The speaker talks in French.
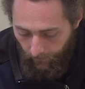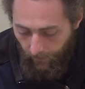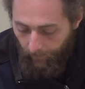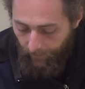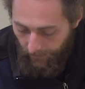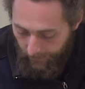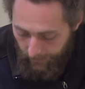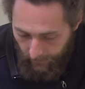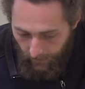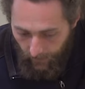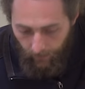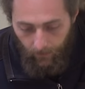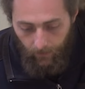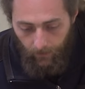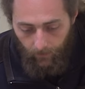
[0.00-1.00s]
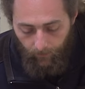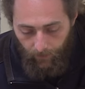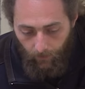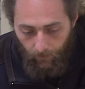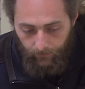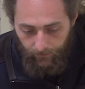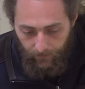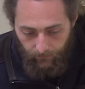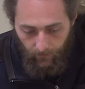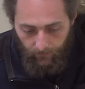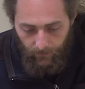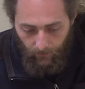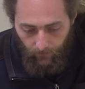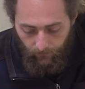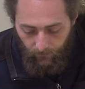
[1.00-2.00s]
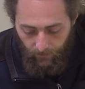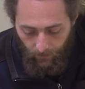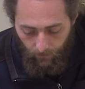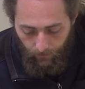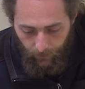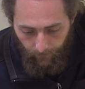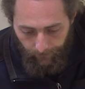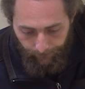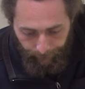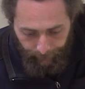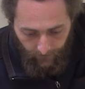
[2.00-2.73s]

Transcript: Et après, c'est la plante qui va venir finir le job.